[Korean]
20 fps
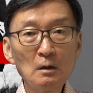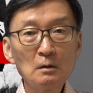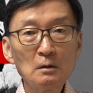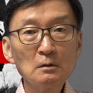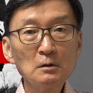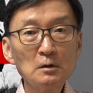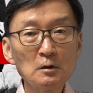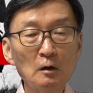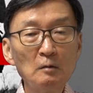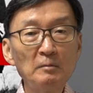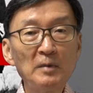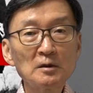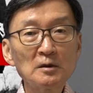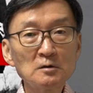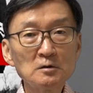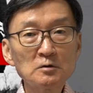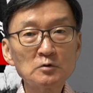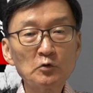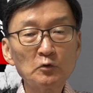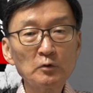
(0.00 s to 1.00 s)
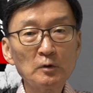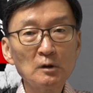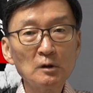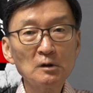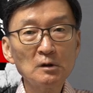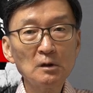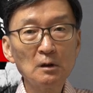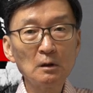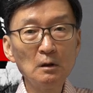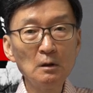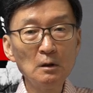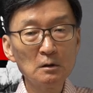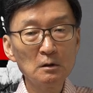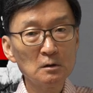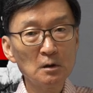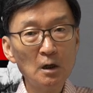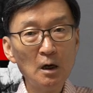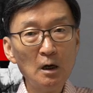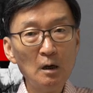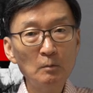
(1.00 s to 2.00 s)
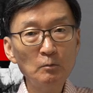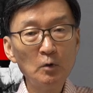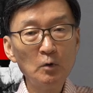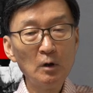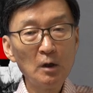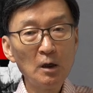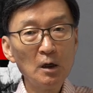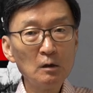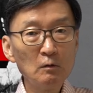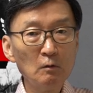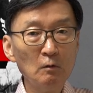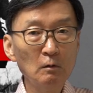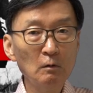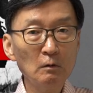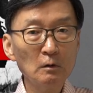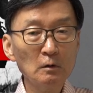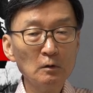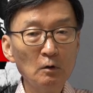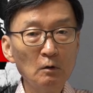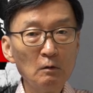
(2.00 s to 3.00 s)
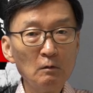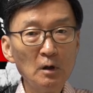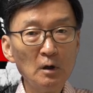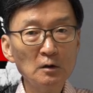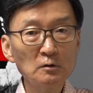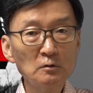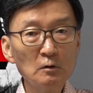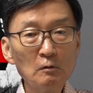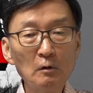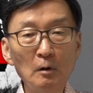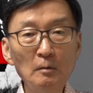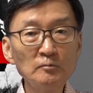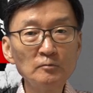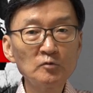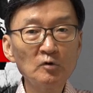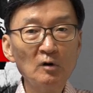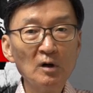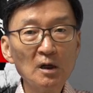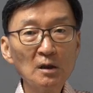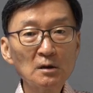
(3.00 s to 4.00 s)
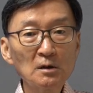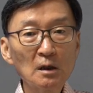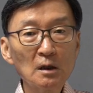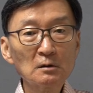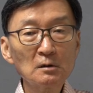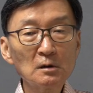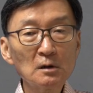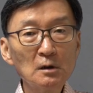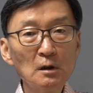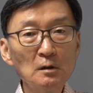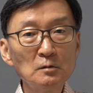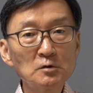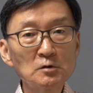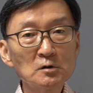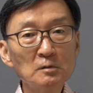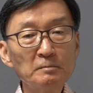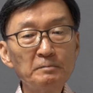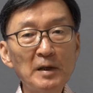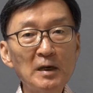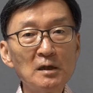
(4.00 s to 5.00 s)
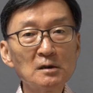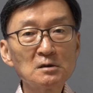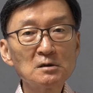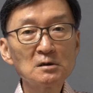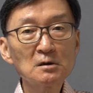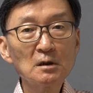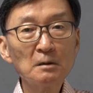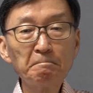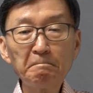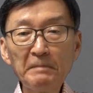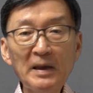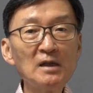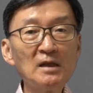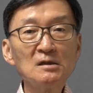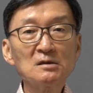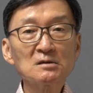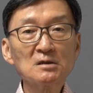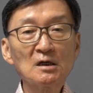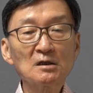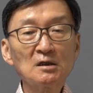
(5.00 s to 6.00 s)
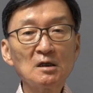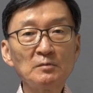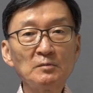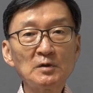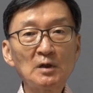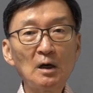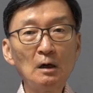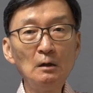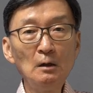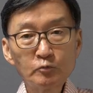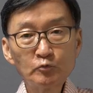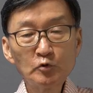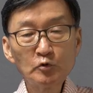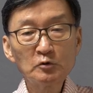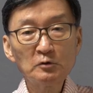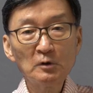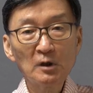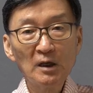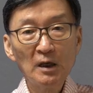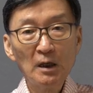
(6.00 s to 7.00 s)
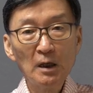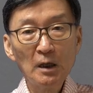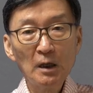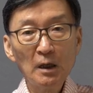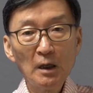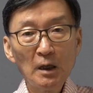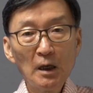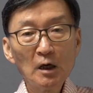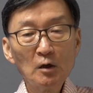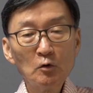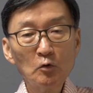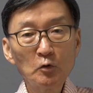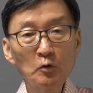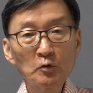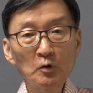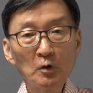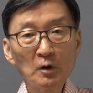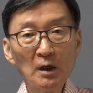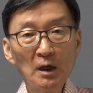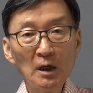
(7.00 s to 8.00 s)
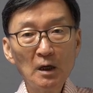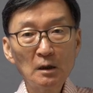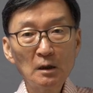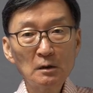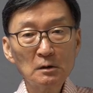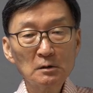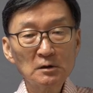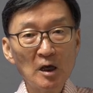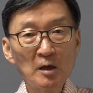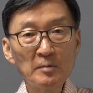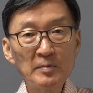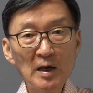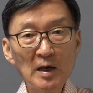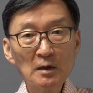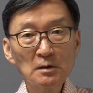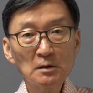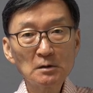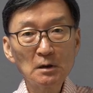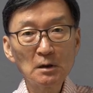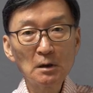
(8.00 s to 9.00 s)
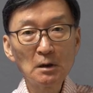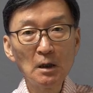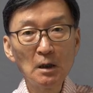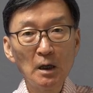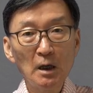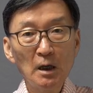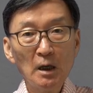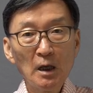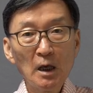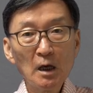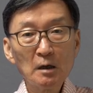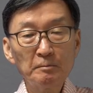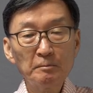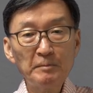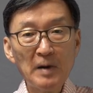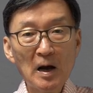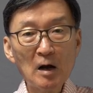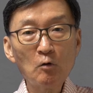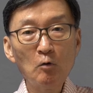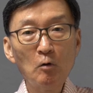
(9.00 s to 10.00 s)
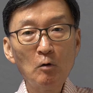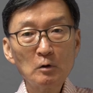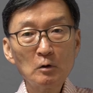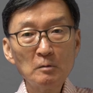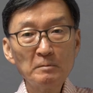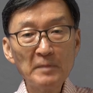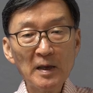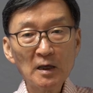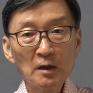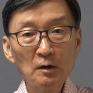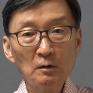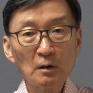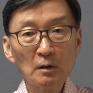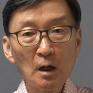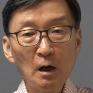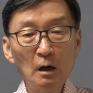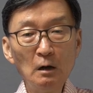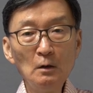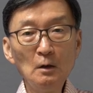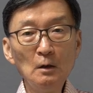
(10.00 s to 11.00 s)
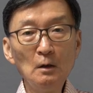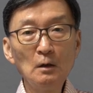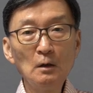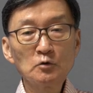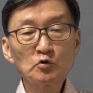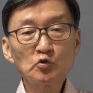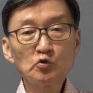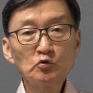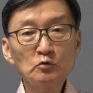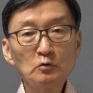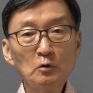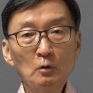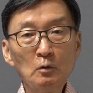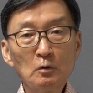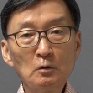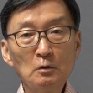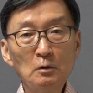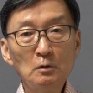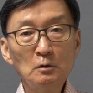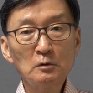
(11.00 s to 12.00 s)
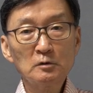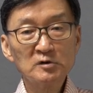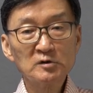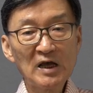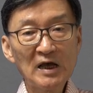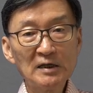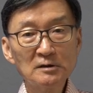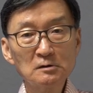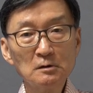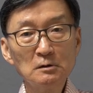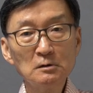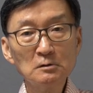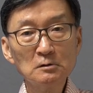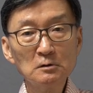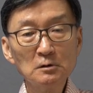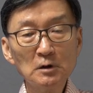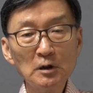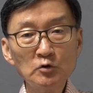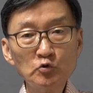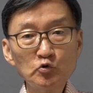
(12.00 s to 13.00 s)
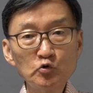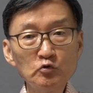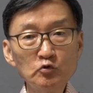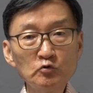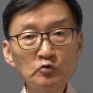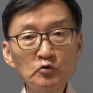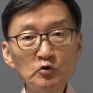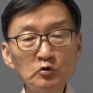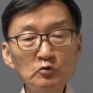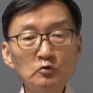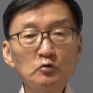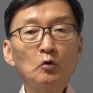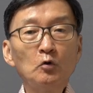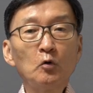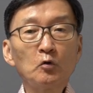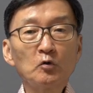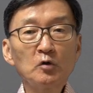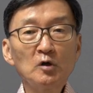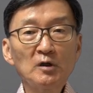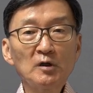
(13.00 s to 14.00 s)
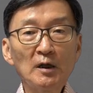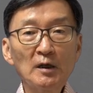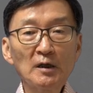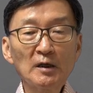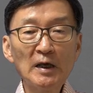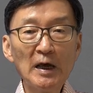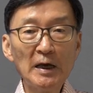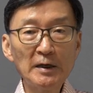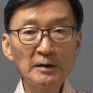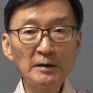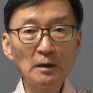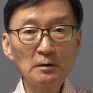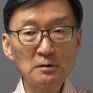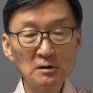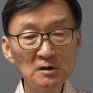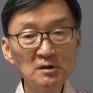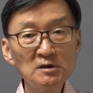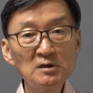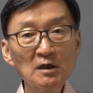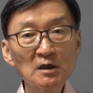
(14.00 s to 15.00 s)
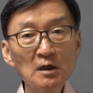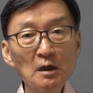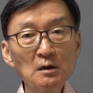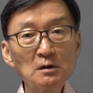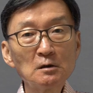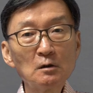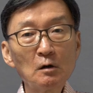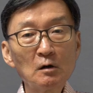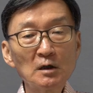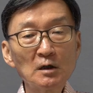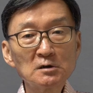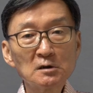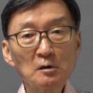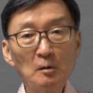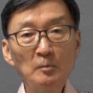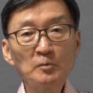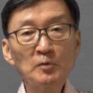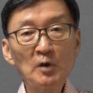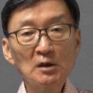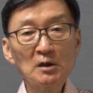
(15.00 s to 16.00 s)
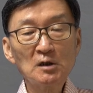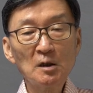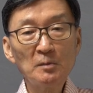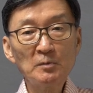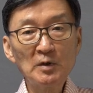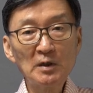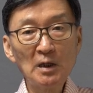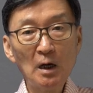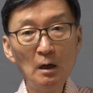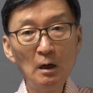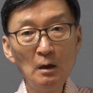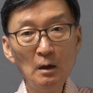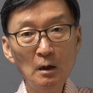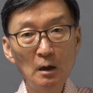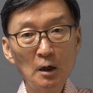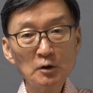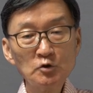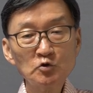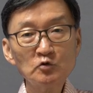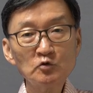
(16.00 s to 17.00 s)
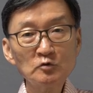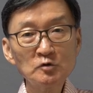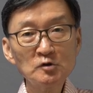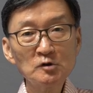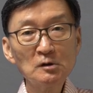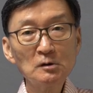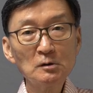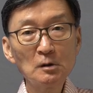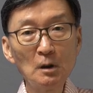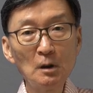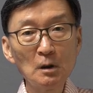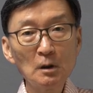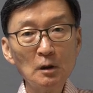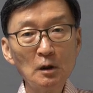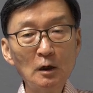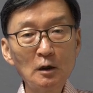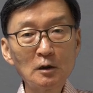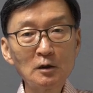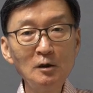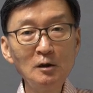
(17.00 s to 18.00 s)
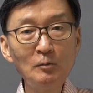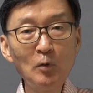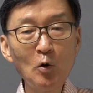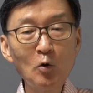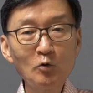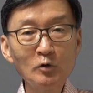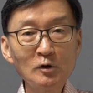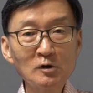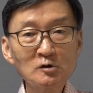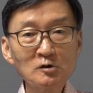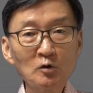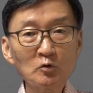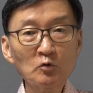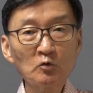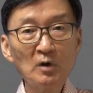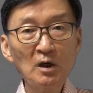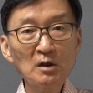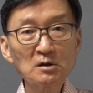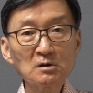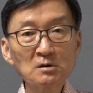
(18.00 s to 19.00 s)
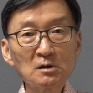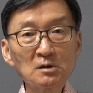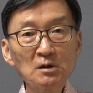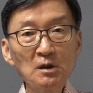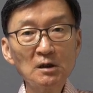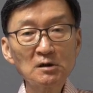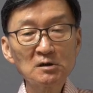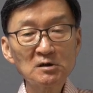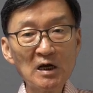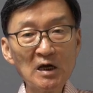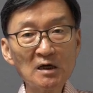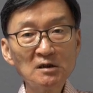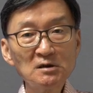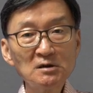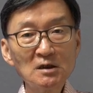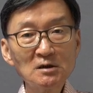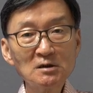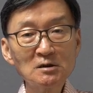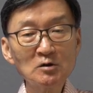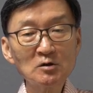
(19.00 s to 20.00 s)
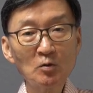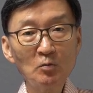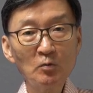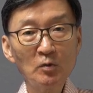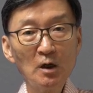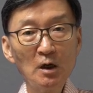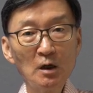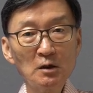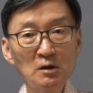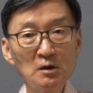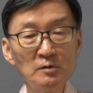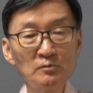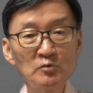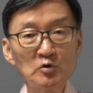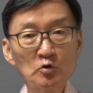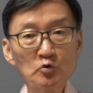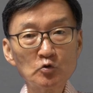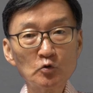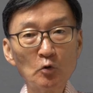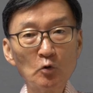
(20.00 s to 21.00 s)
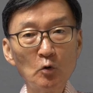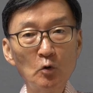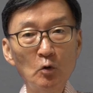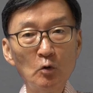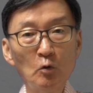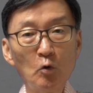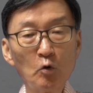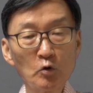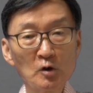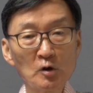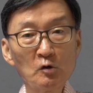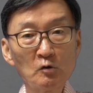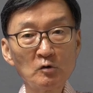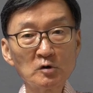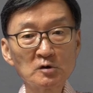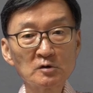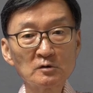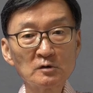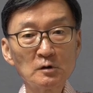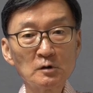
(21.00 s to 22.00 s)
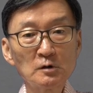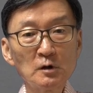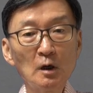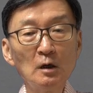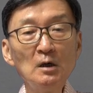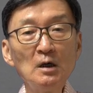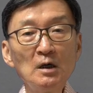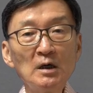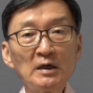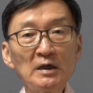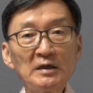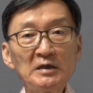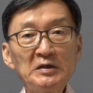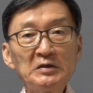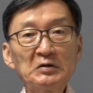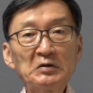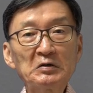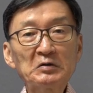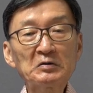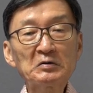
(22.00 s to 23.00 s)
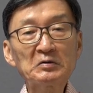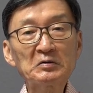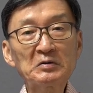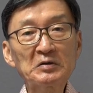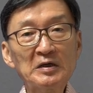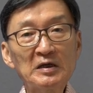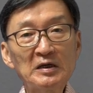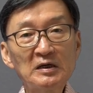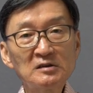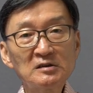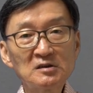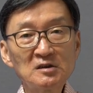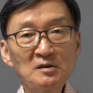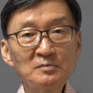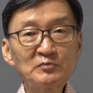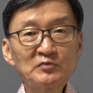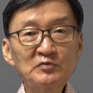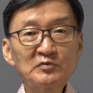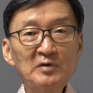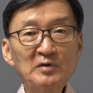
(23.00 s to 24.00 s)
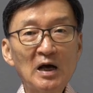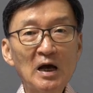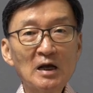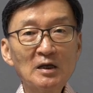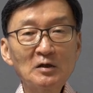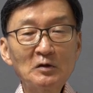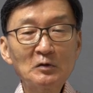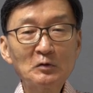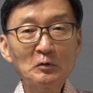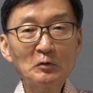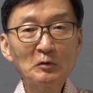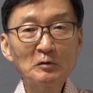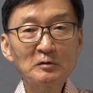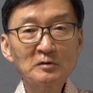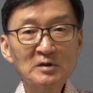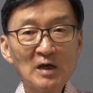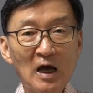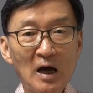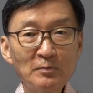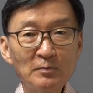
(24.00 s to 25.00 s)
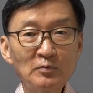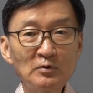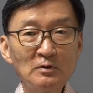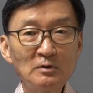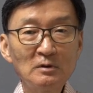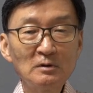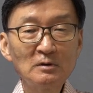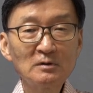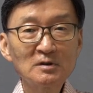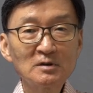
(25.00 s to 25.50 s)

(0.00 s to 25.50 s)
그리고 열받은 소련이 야, 뭐 핵공격까지도 검토하겠다 그러니까 지금 베이징은 패닉 상태입니다. 북경의 핵공격에 대비하는 핵 방공호를 맹기느라 수도를 사천성의 충칭으로 옮겨야 되는 게 아니라 진지하게 그것까지 검토했답니다. 아, 충칭은 어, 일본군이 쳐들어왔을 때 장제스 정부가 임시 수도로 옮긴 것이거든요. 이렇게 지푸라기도 잡을